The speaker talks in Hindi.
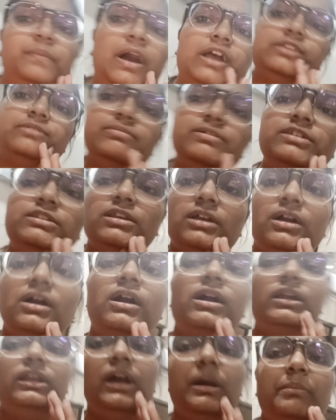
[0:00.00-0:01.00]
पाँच पाँच जगह
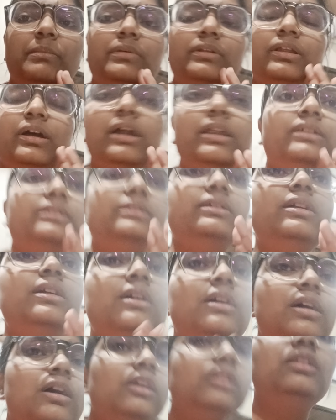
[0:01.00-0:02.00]
का नाम बता रही थी
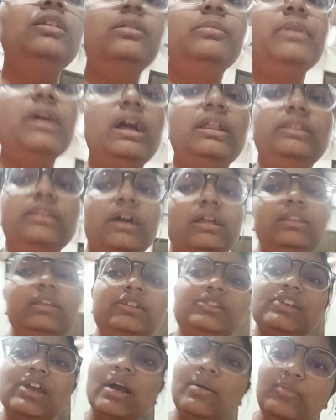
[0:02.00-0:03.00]
तो हमें आते आते
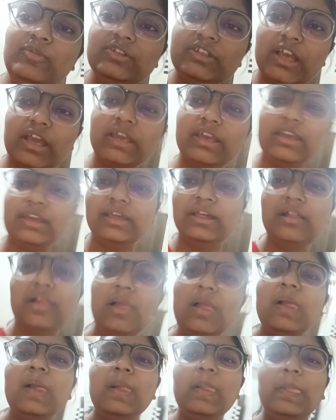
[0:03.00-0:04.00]
शाम हो जाएगी
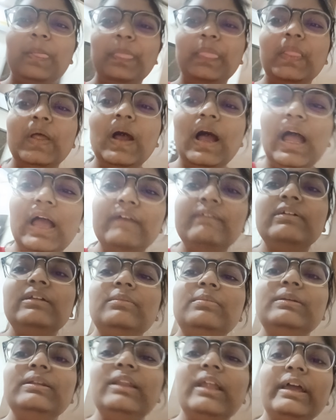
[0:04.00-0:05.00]
तो आई विल
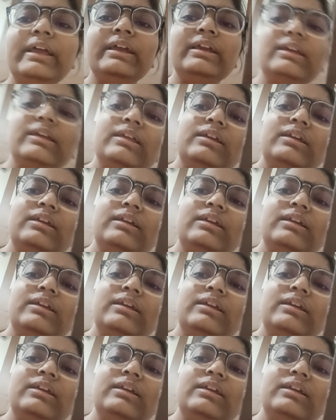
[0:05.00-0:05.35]
बी लाइक